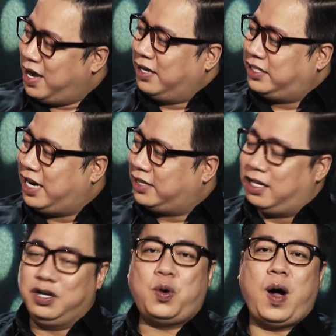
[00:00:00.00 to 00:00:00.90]
giờ sẽ là
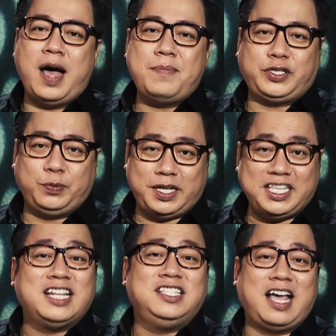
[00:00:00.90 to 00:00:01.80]
từ khóa mà chúng ta
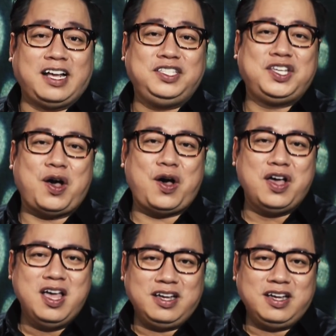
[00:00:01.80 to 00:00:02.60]
dành tặng cho